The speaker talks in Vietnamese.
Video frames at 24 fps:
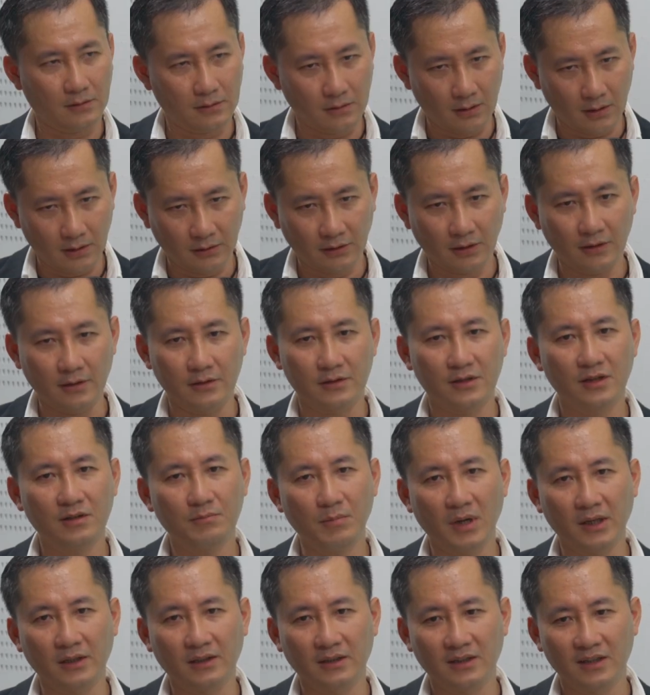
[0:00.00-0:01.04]
ờ, thử sức
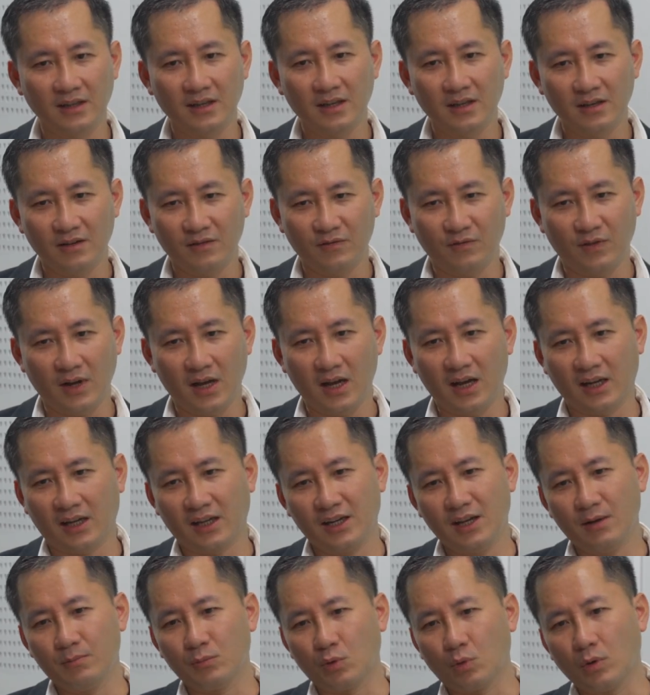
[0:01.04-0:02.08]
mình và cái
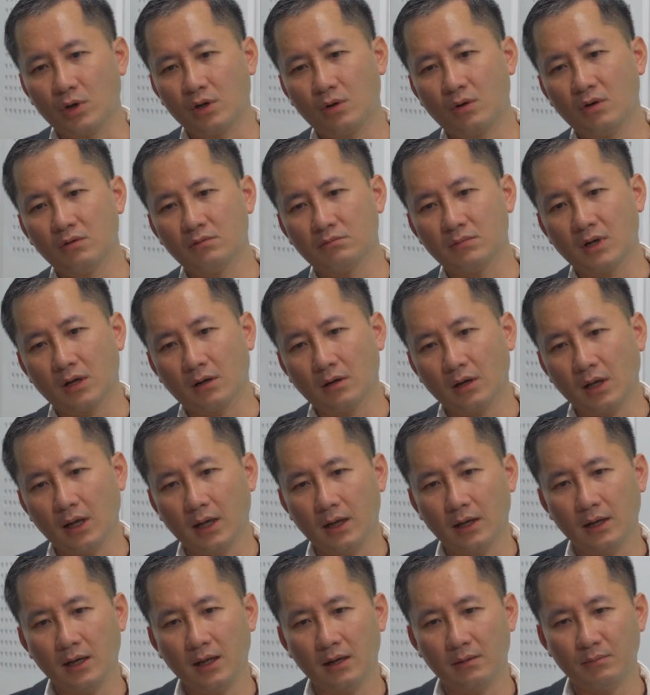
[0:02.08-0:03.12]
điểm cuối cùng mà có
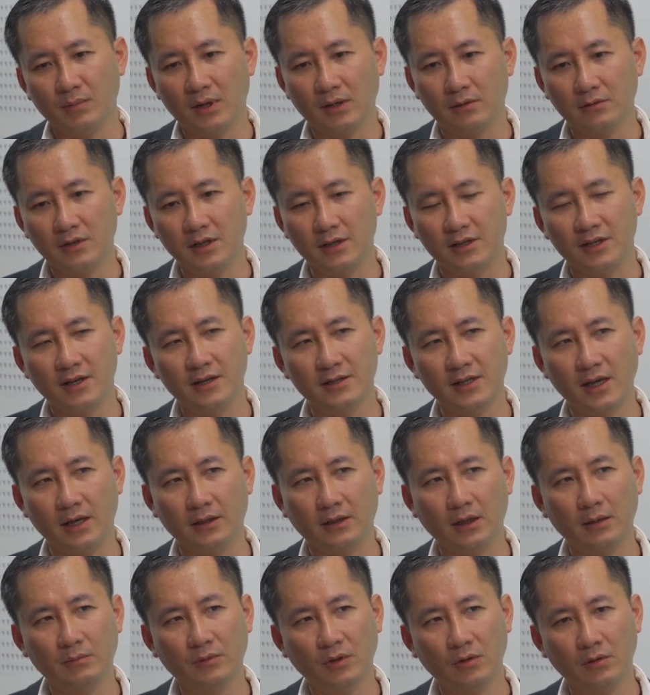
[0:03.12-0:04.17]
lẽ là mình cũng chỉ chia sẻ
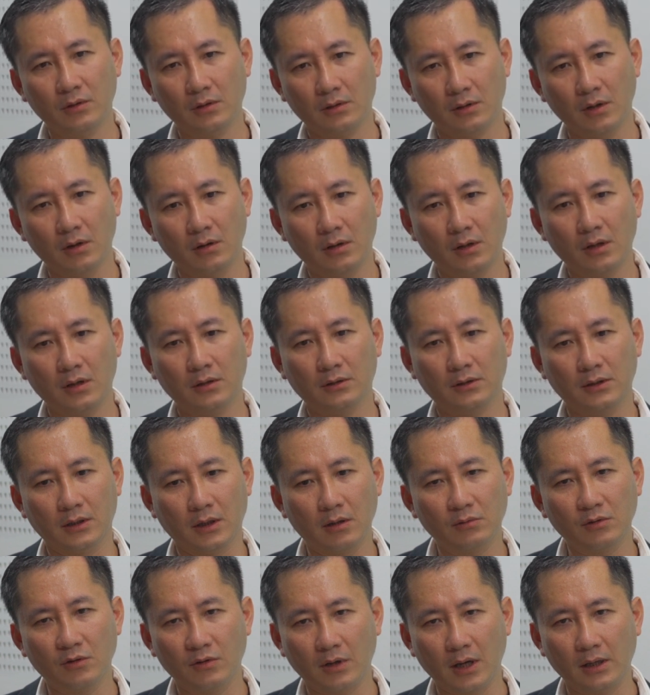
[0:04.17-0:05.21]
thêm thôi đó là từ
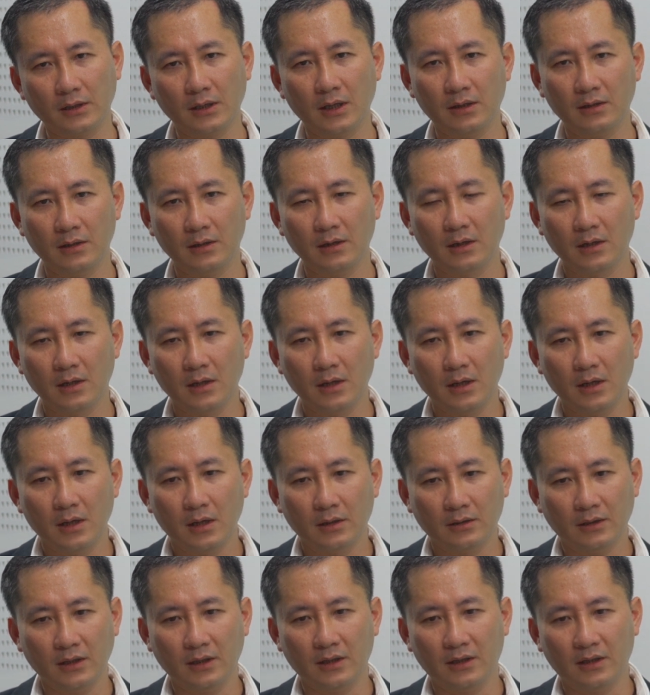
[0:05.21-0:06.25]
góc độ cá nhân
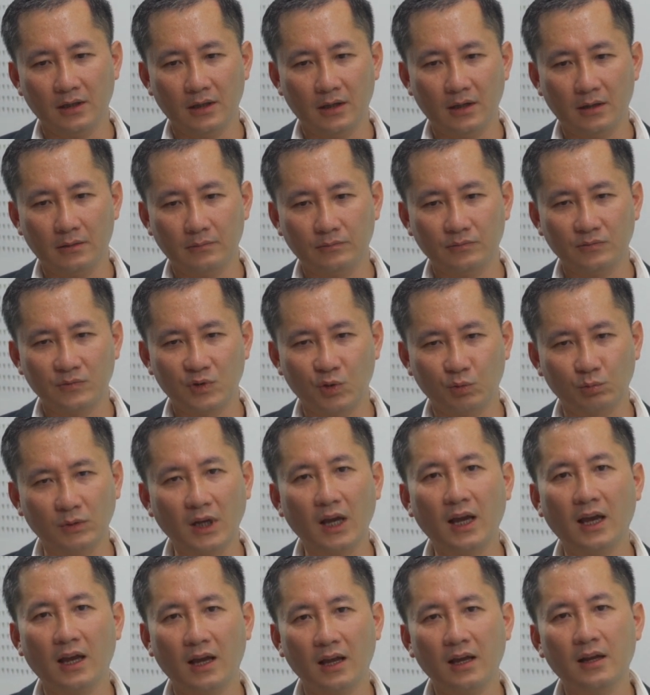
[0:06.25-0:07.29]
thì uh, chúng
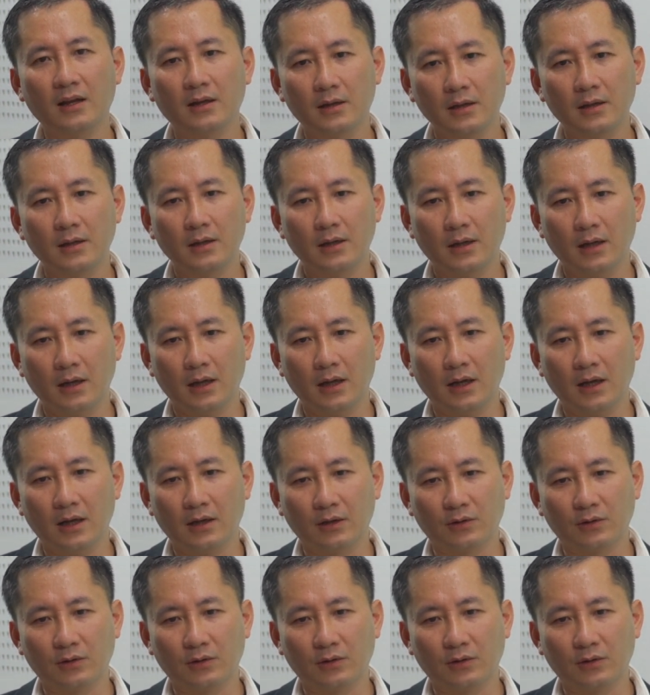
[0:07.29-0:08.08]
ta uh,